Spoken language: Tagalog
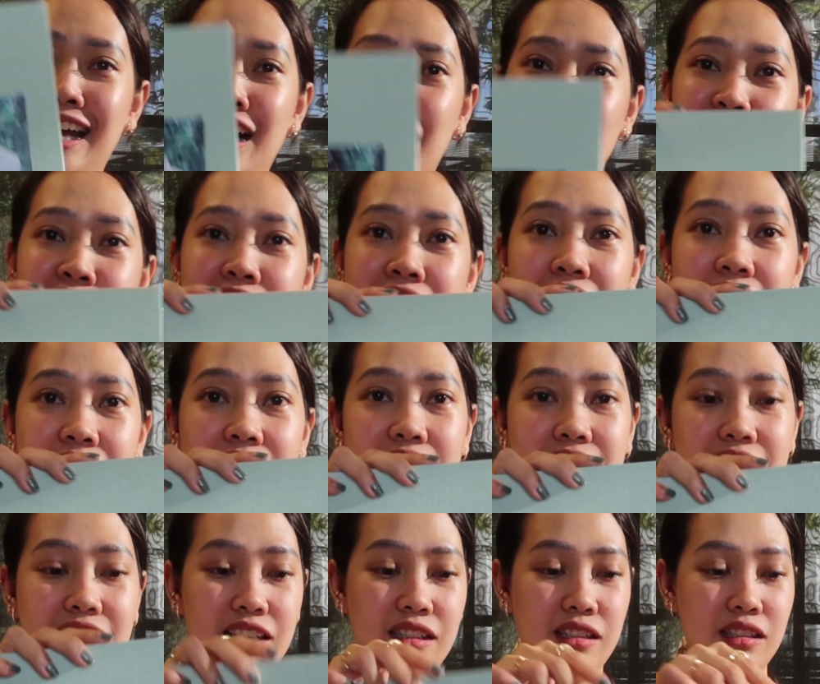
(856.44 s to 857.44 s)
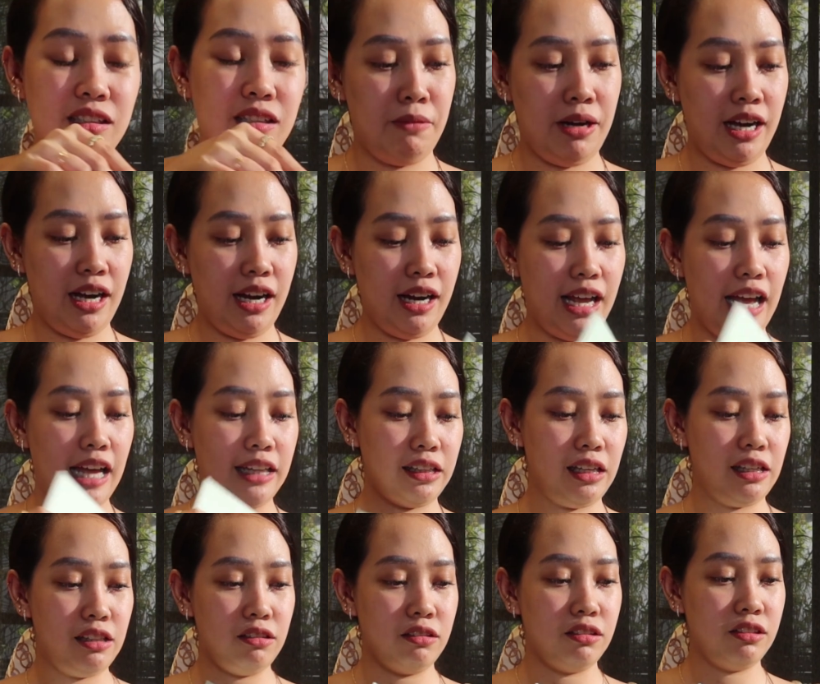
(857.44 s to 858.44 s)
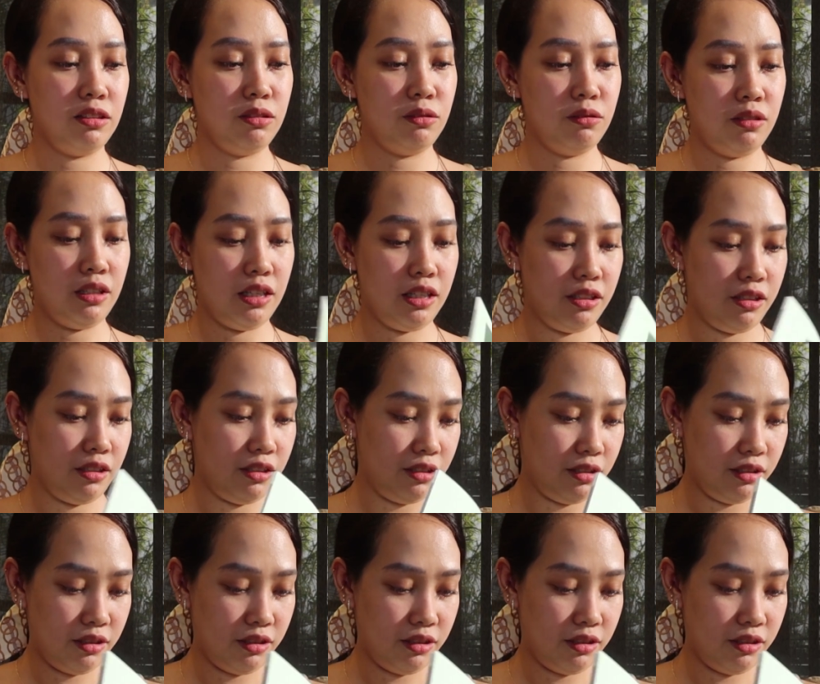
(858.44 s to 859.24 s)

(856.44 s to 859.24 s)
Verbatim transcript: niya ako na parang catalog ng ano.